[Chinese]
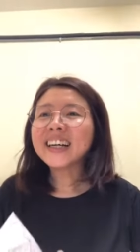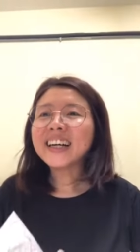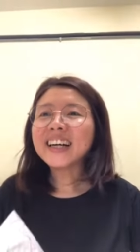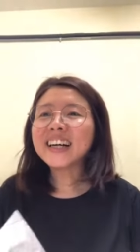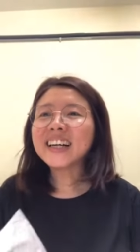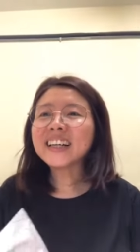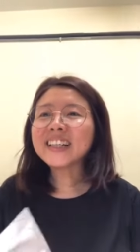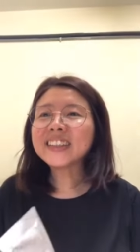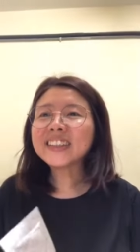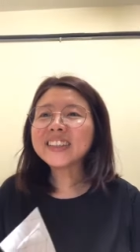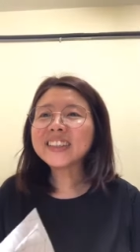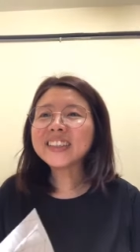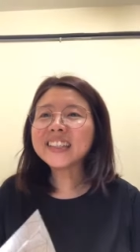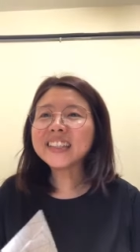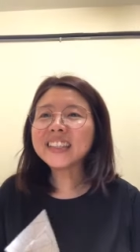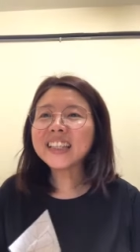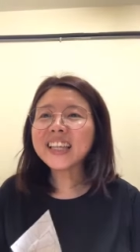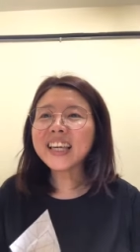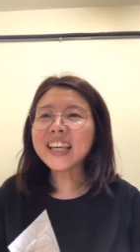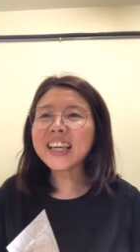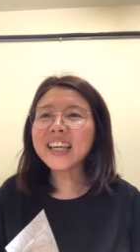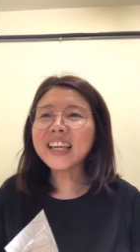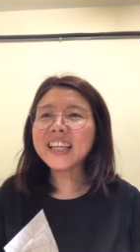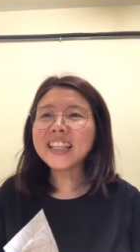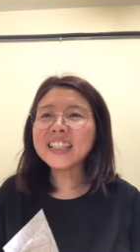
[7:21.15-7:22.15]

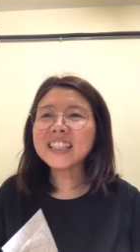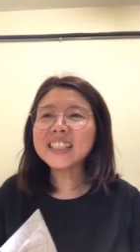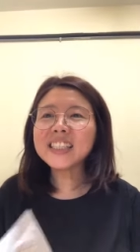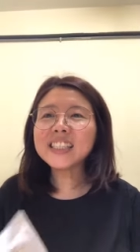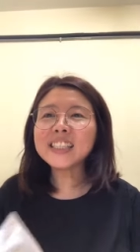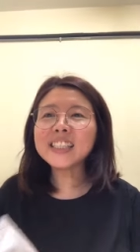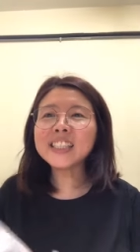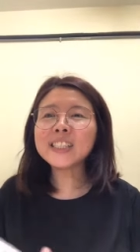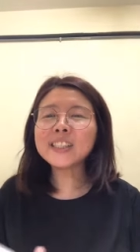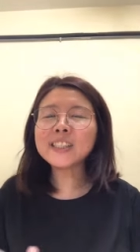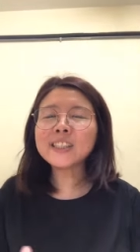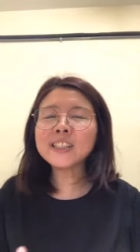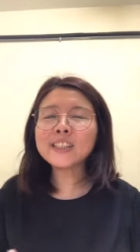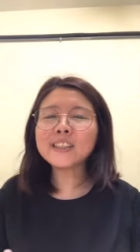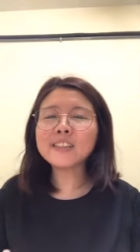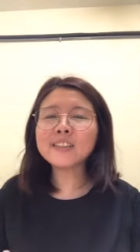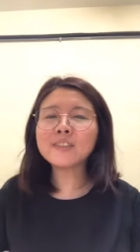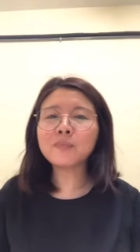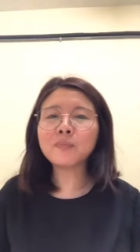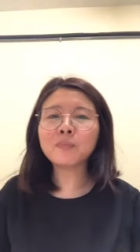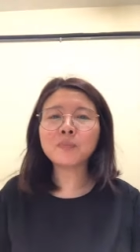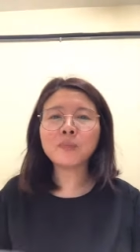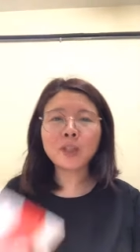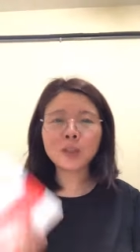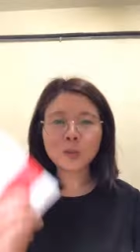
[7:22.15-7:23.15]
OK，其实
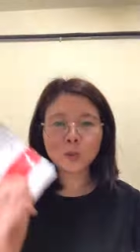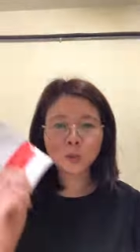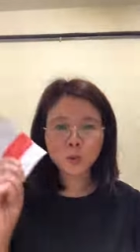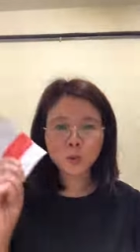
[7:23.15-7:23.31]
呢，